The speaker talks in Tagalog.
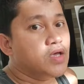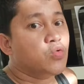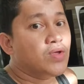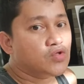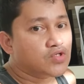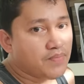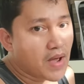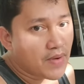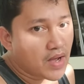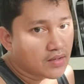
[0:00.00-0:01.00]
May kwento si
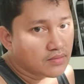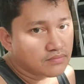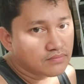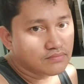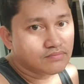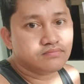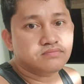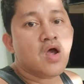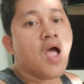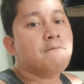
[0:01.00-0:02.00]
Papa.
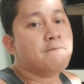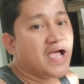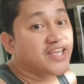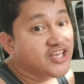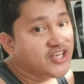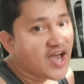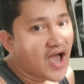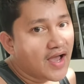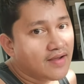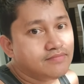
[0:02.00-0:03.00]
Makinig ka.
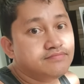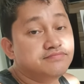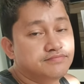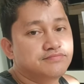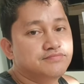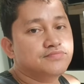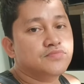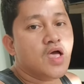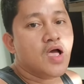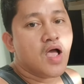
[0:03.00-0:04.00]
Hmm.
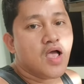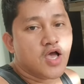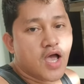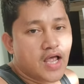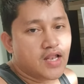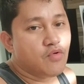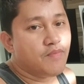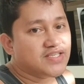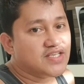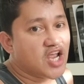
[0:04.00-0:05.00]
Alam mo
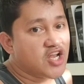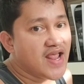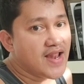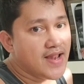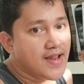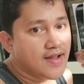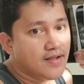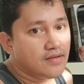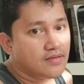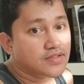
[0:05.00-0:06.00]
ba si Chanel?
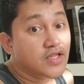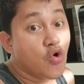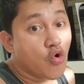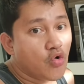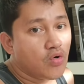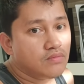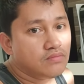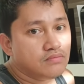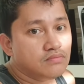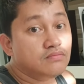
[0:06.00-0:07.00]
Tiyo,
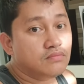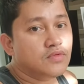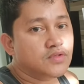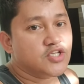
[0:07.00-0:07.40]
hmm.